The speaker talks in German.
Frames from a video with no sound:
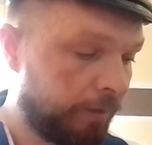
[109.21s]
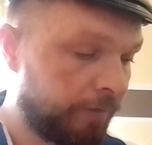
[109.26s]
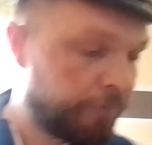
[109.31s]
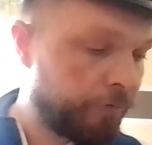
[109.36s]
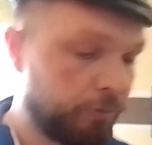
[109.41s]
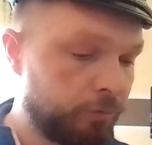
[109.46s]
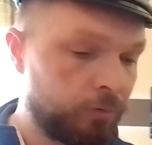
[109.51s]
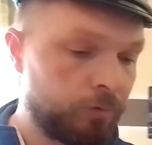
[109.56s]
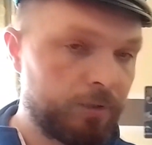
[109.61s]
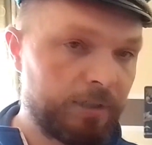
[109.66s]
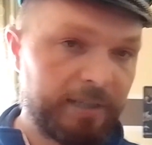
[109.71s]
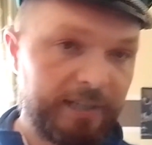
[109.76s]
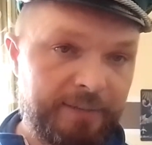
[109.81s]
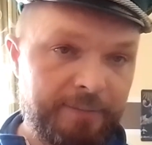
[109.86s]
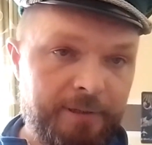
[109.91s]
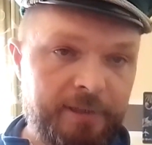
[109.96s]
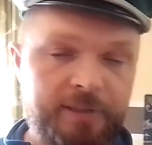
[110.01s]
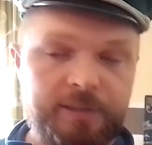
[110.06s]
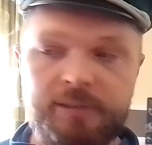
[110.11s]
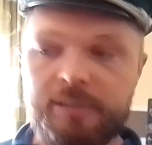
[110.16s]
mein Foto da
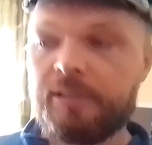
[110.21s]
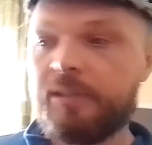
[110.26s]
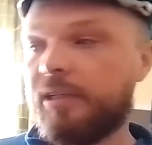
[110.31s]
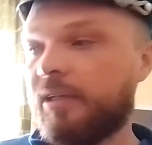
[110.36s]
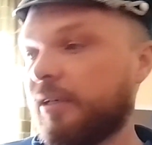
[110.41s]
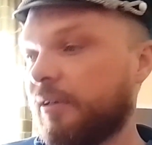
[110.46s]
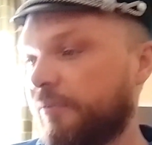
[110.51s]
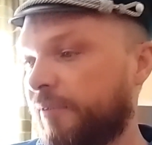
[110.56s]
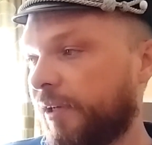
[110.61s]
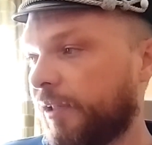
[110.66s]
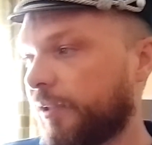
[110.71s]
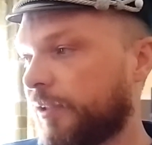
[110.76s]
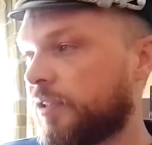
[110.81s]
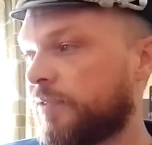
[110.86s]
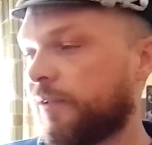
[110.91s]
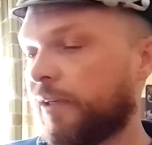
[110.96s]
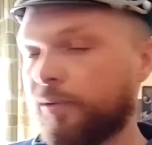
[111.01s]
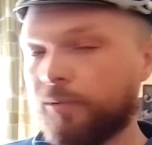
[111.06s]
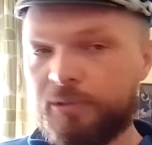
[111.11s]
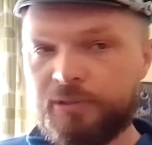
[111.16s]
reinmache, wäre
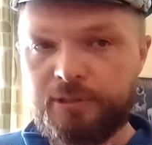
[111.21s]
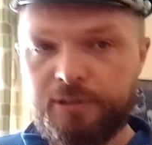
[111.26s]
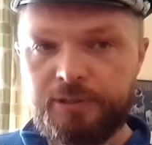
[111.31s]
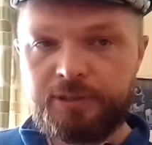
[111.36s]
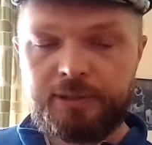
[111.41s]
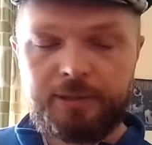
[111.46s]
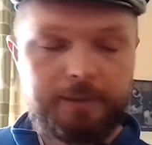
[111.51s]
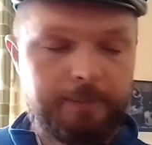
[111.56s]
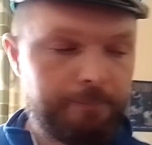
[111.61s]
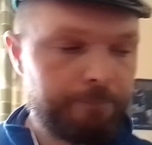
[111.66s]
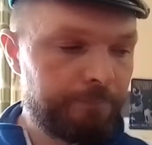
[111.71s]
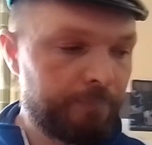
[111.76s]
zwar lustig,